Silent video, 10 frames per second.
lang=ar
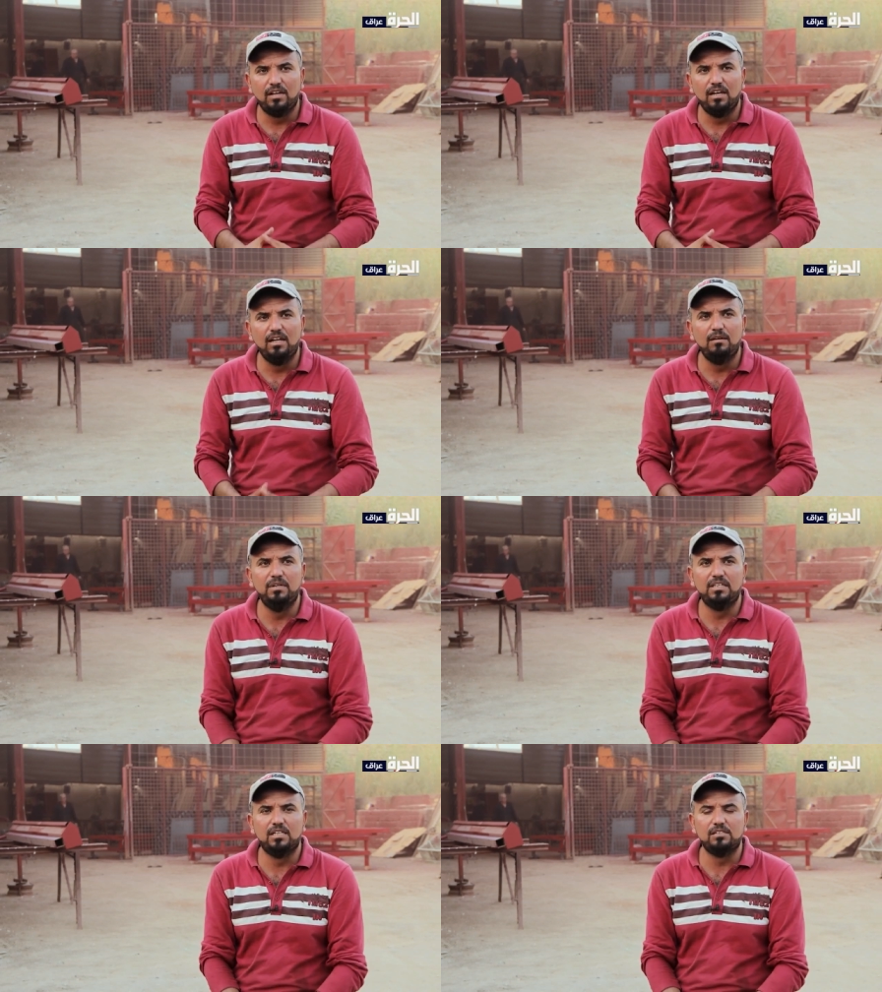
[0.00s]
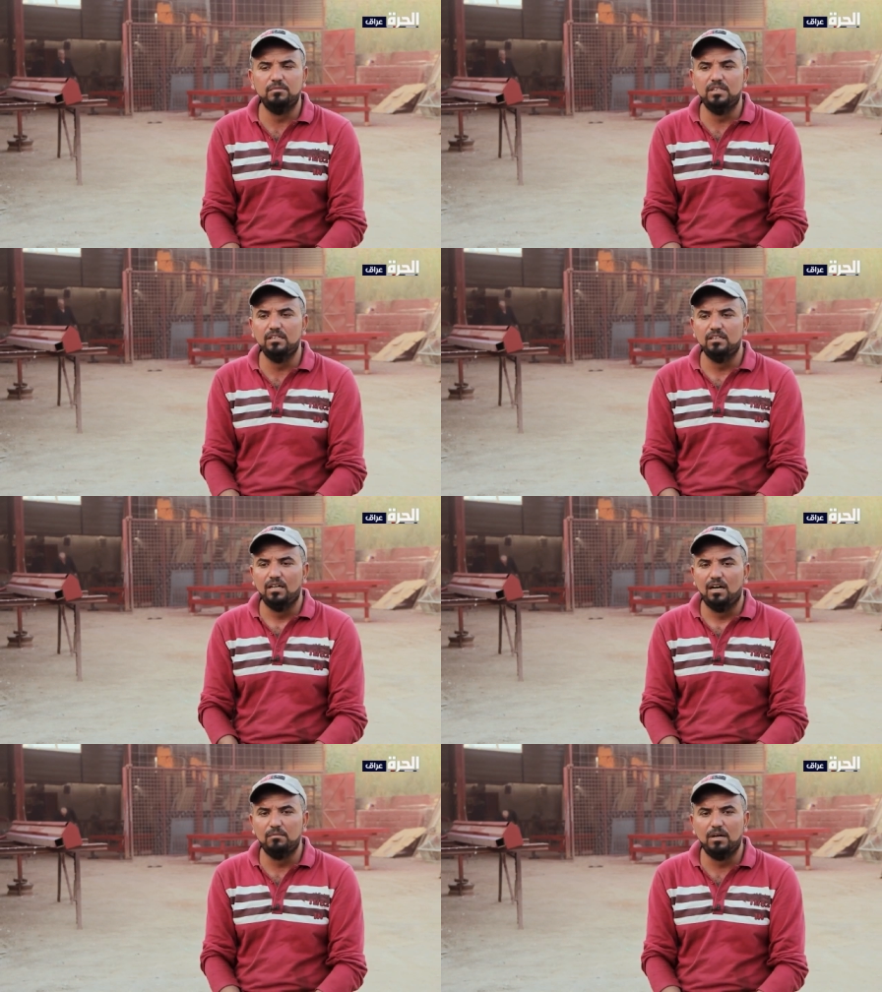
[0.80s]
ظلنا معتصمين
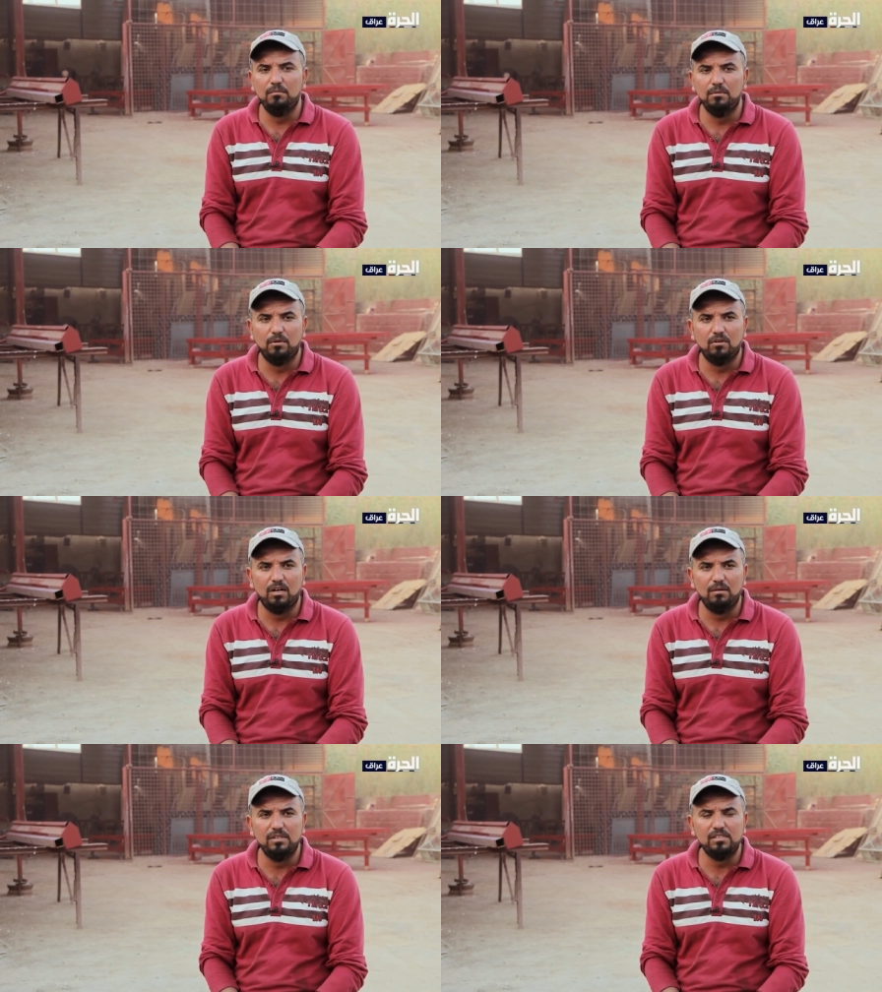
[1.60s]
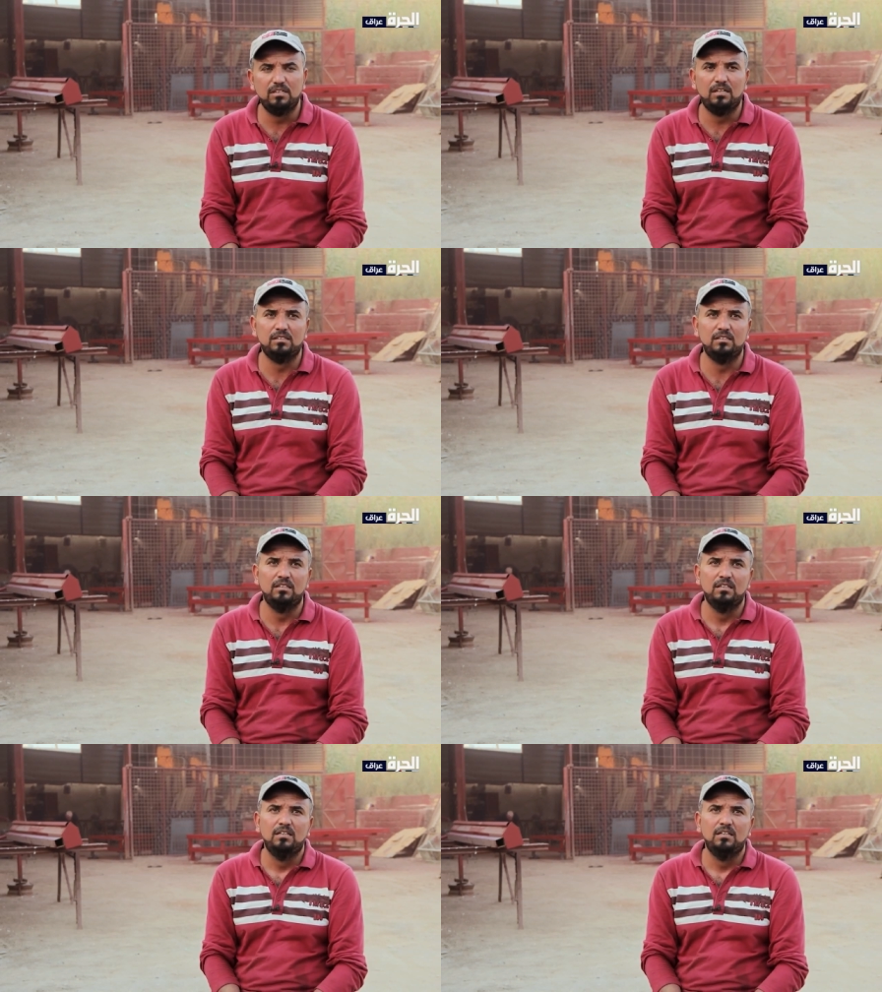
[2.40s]
امام البوابه السادسه